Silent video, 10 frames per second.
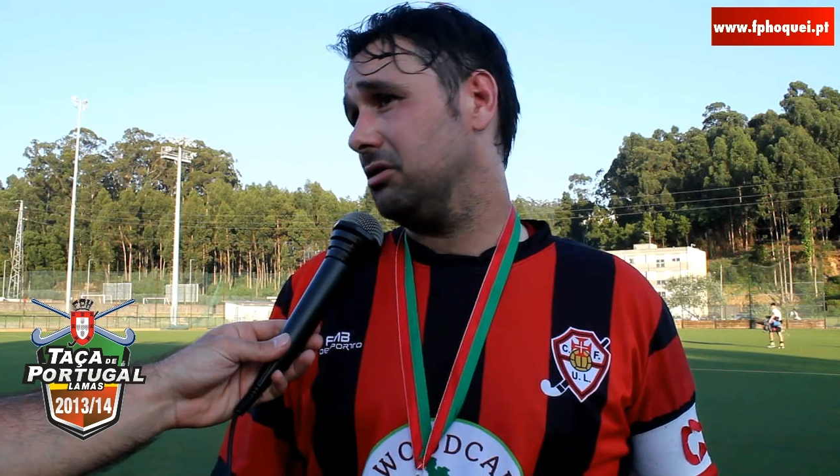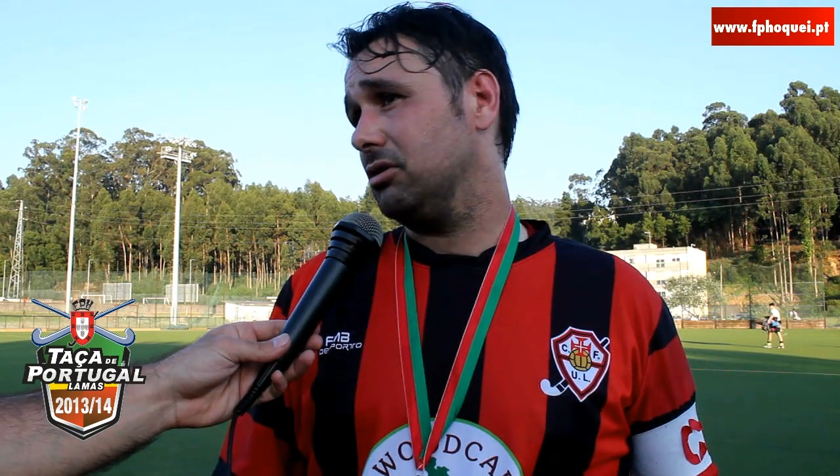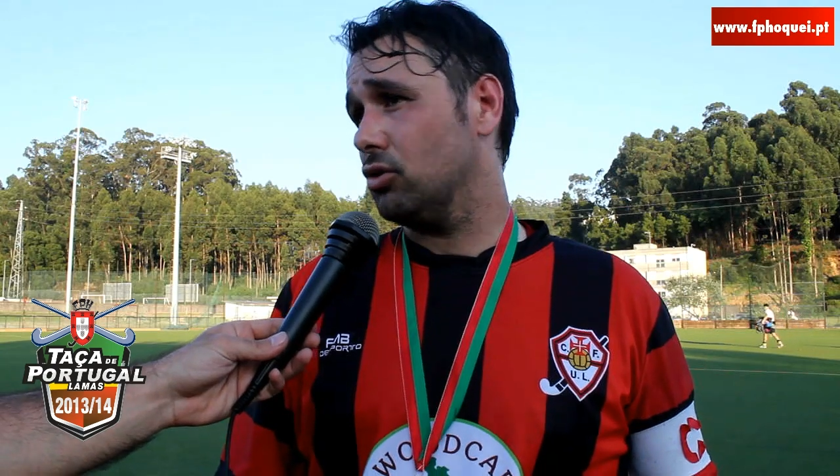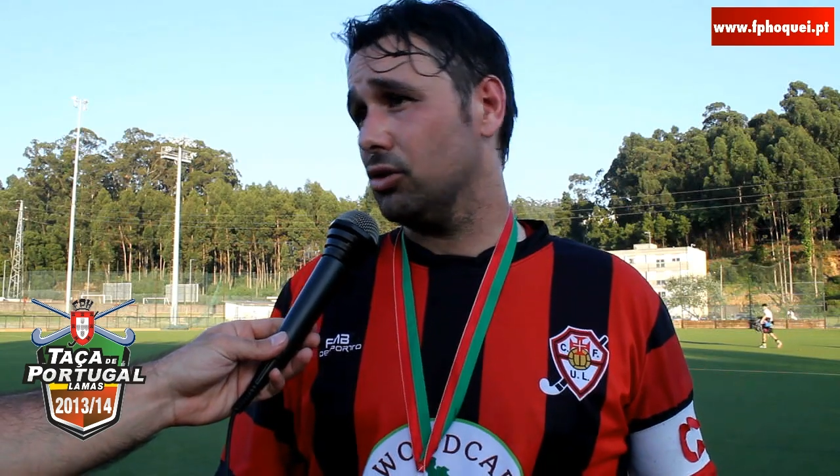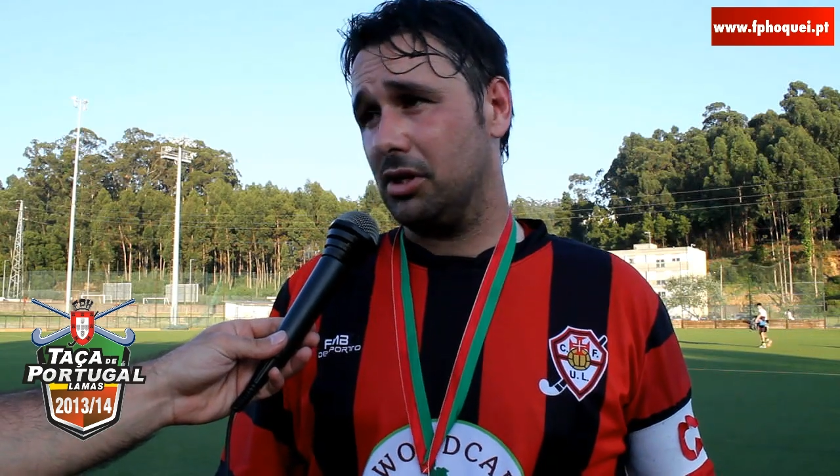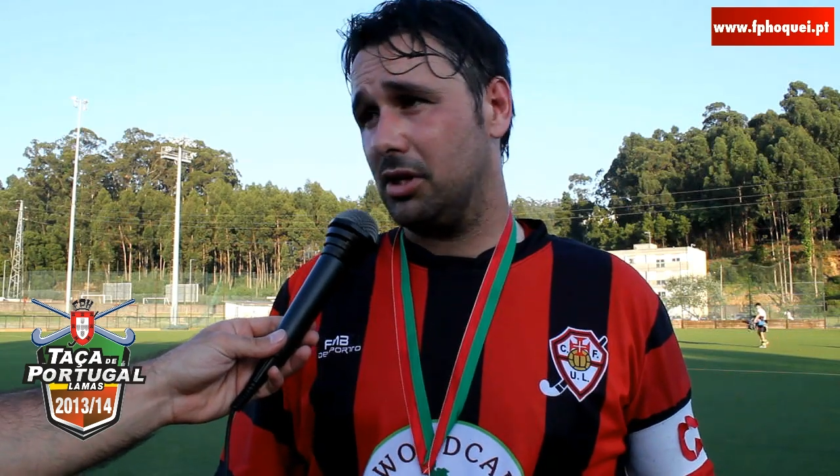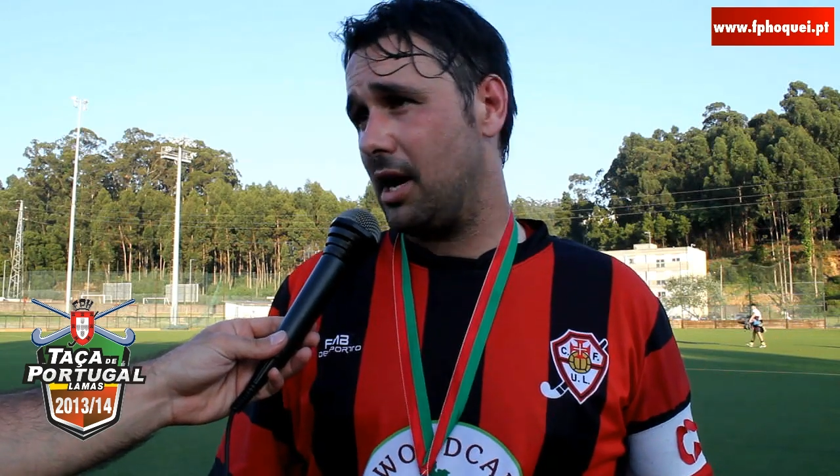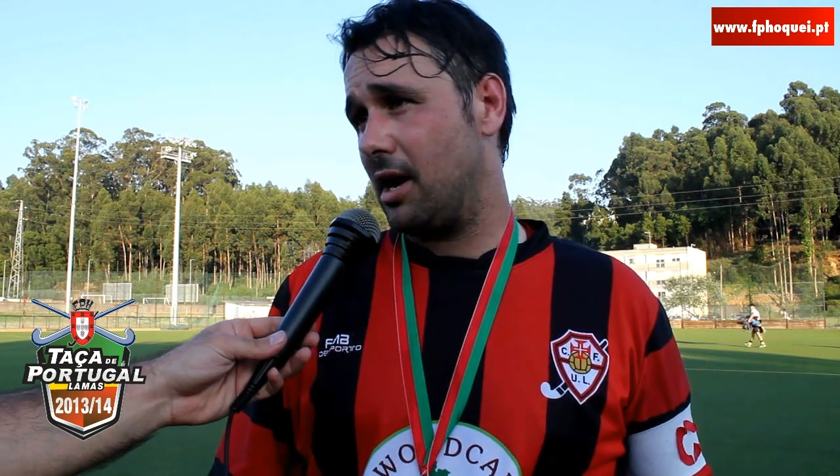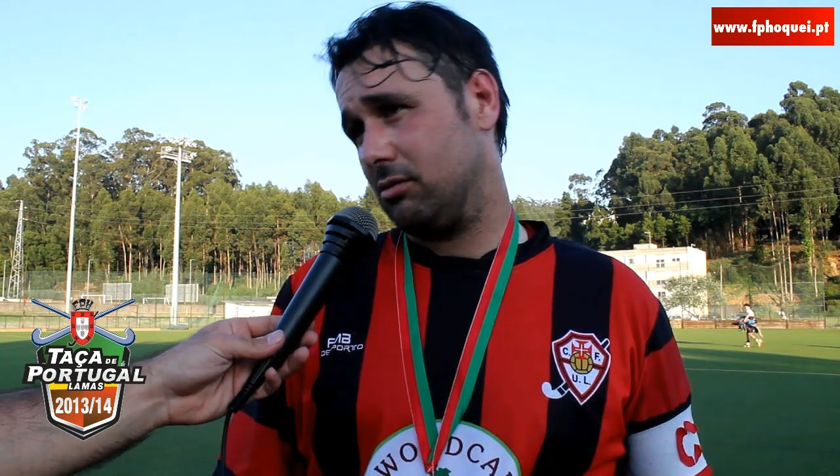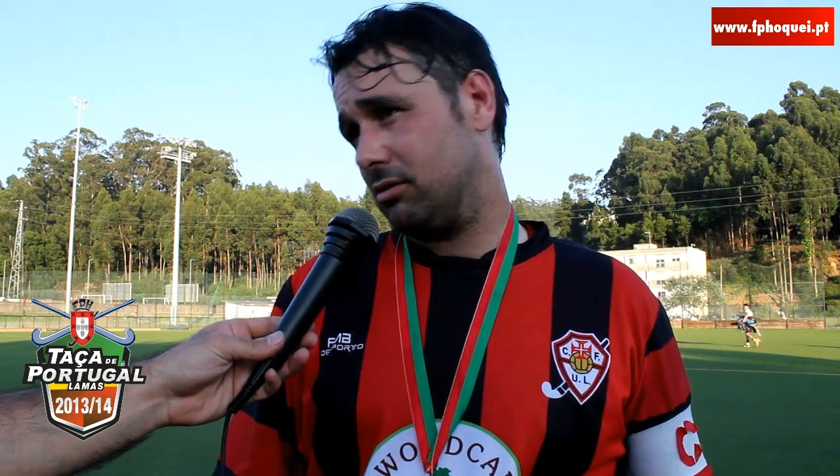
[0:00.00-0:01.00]

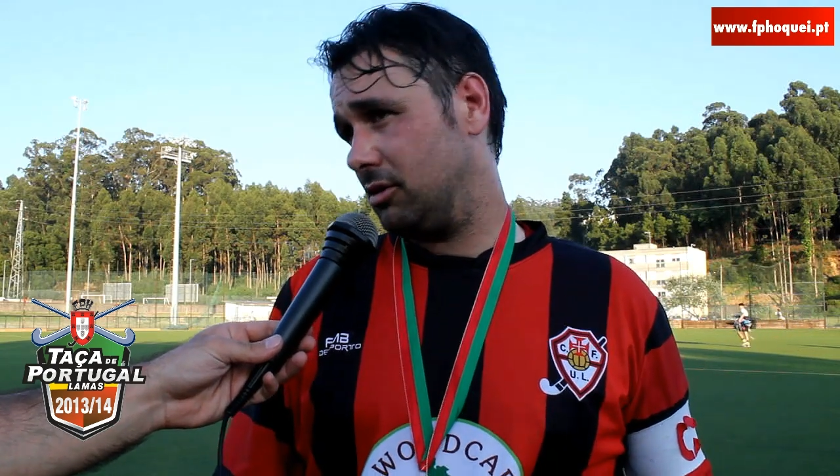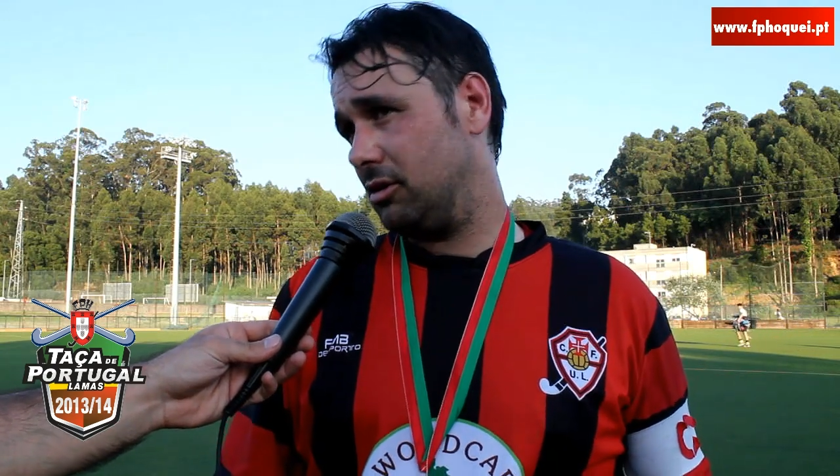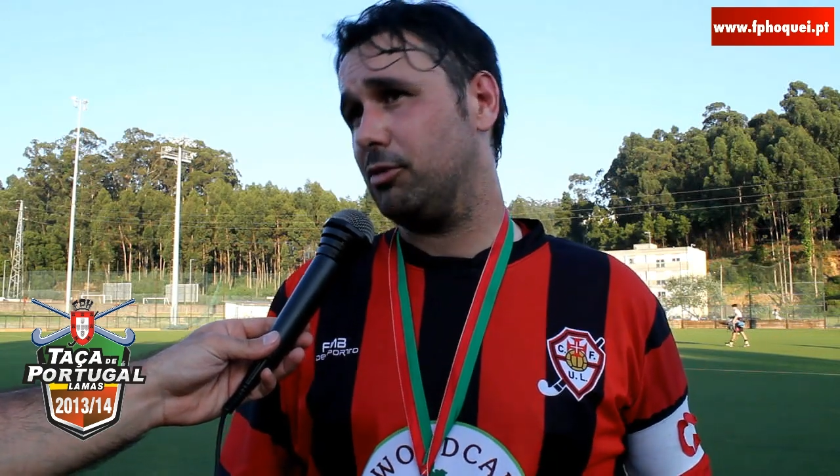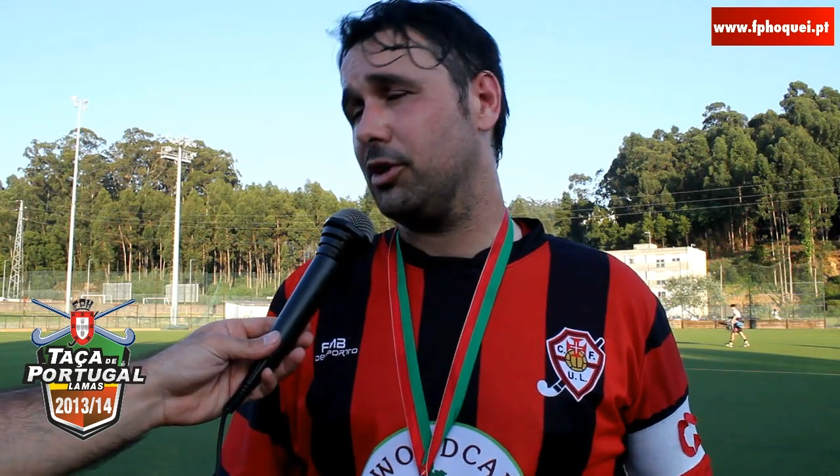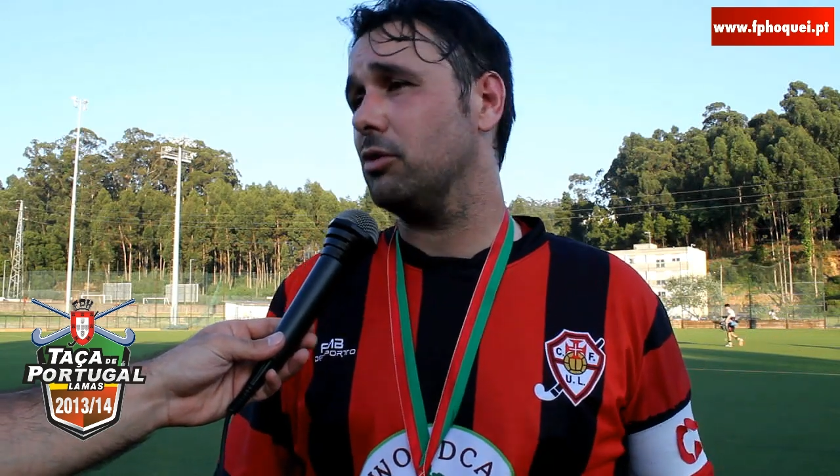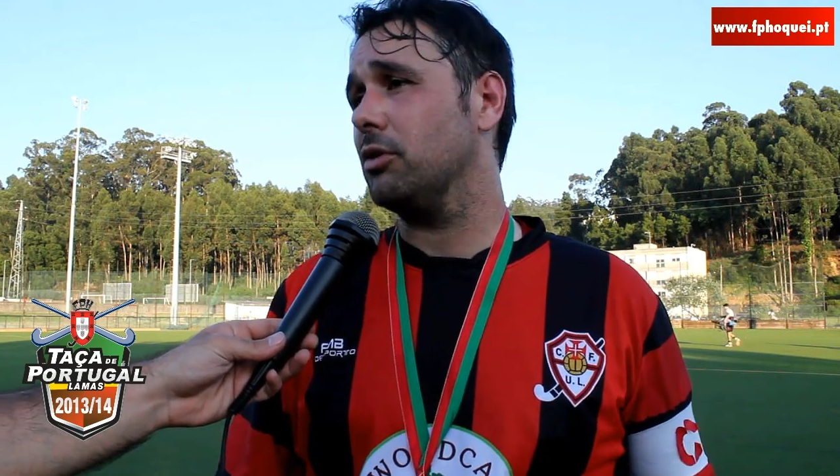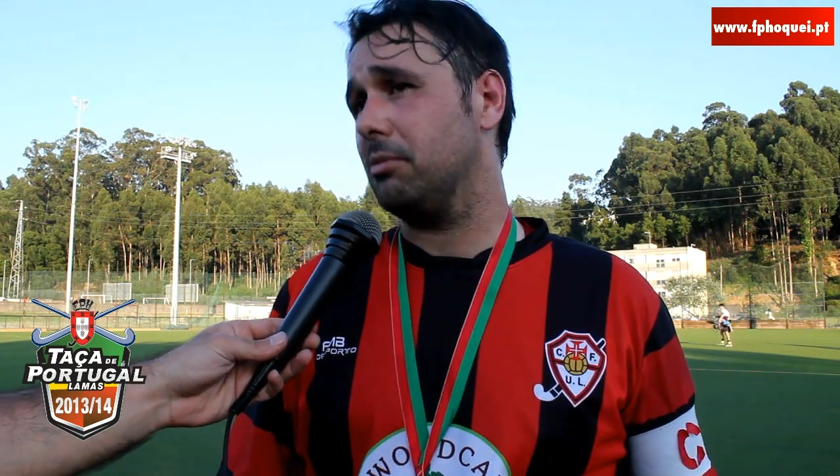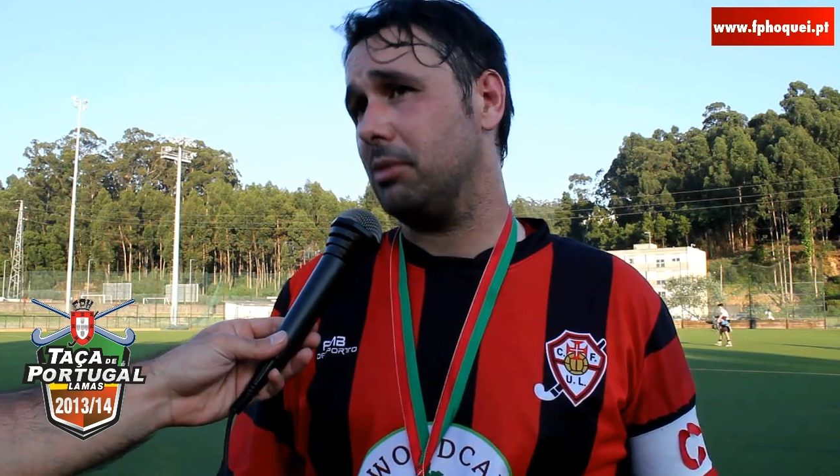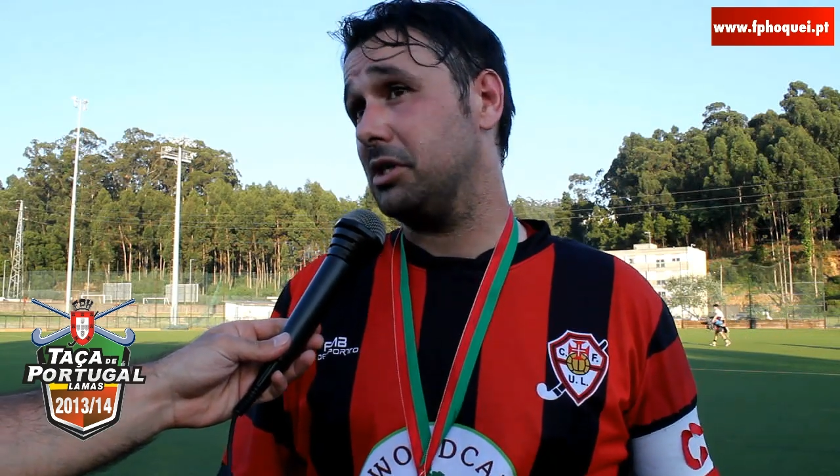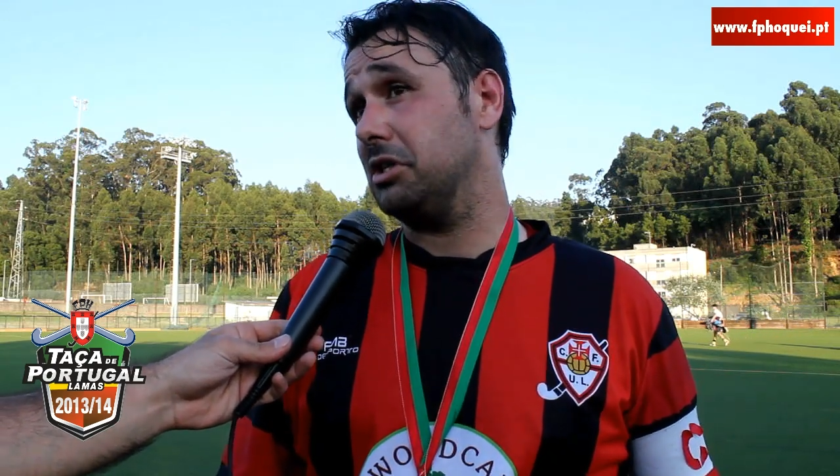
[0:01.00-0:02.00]
desconcentraram-se e perderam a
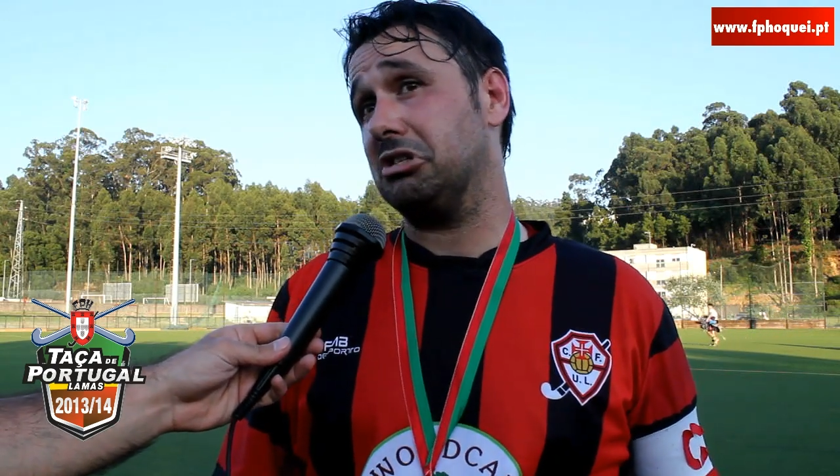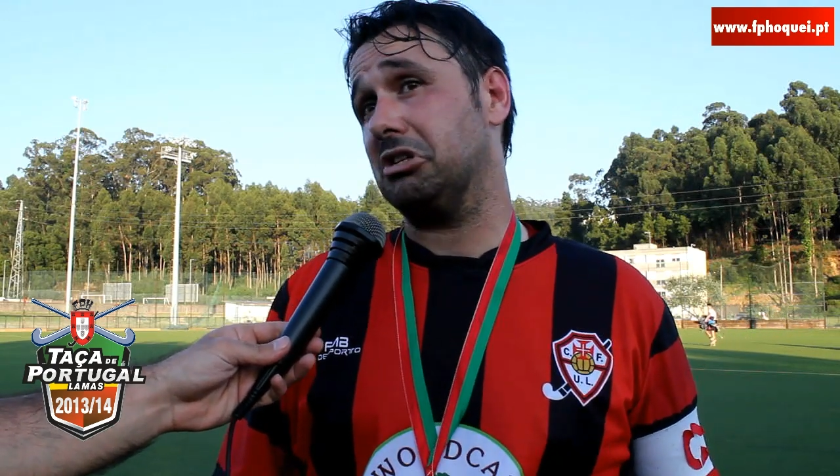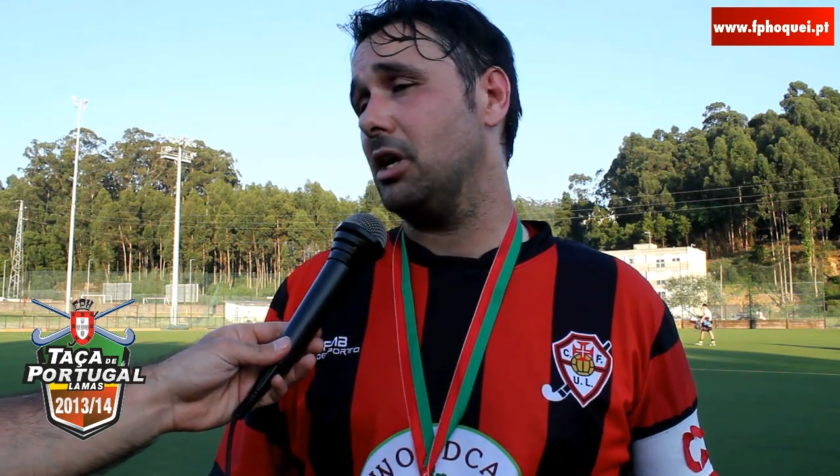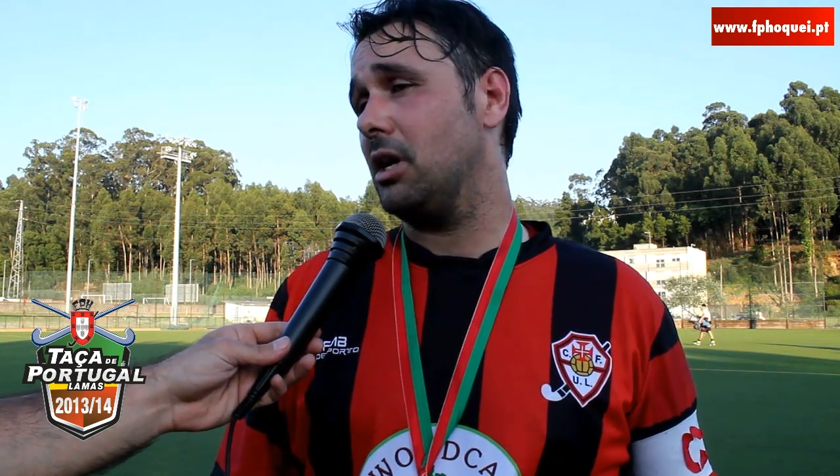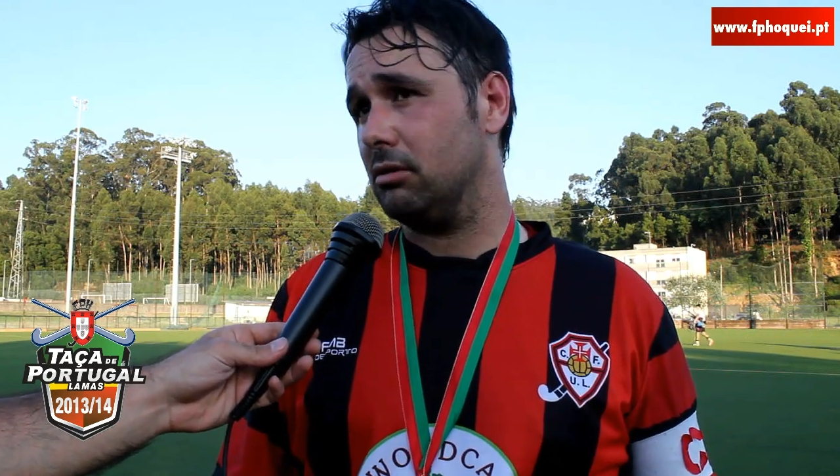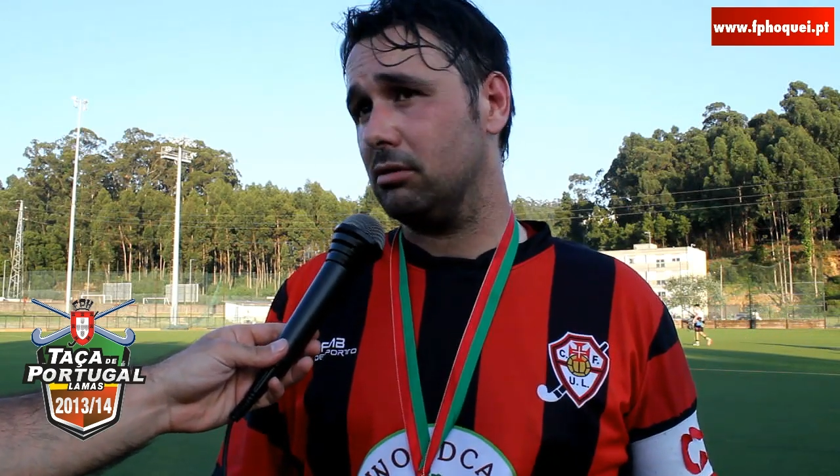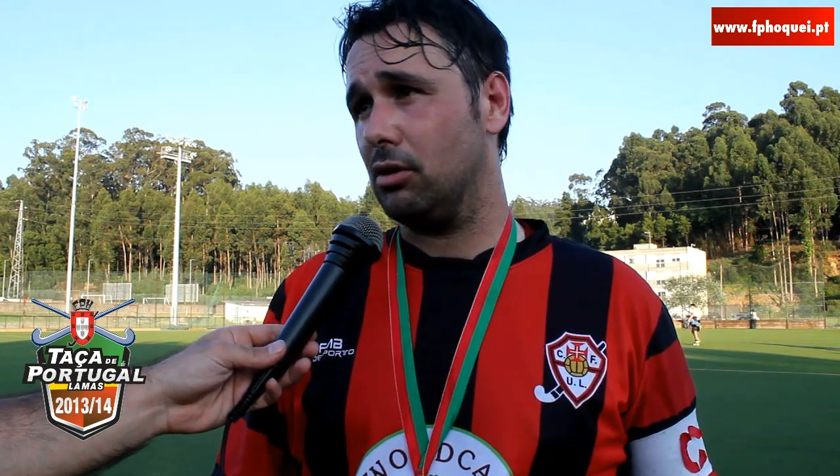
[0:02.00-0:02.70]
cabeça e isso se calhar